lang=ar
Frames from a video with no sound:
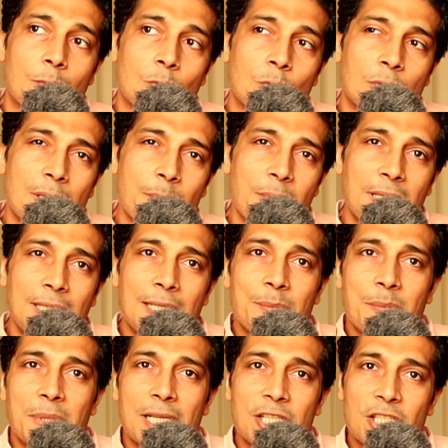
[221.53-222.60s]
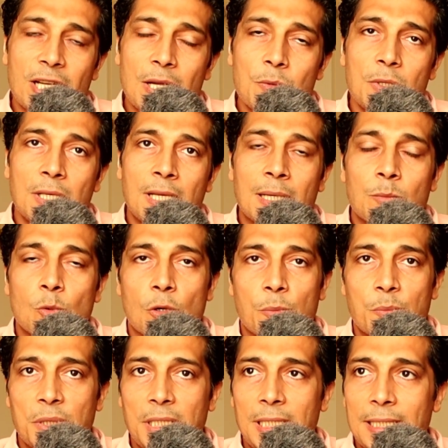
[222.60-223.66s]
وده ما يهمناش قوي
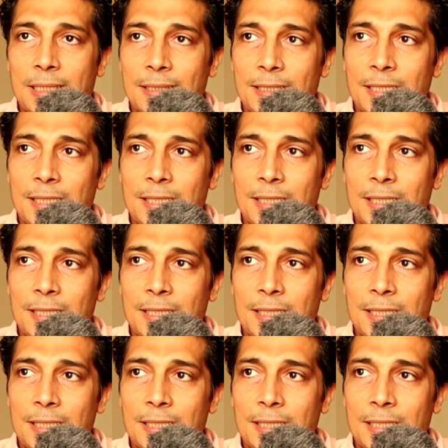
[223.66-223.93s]
كمربيين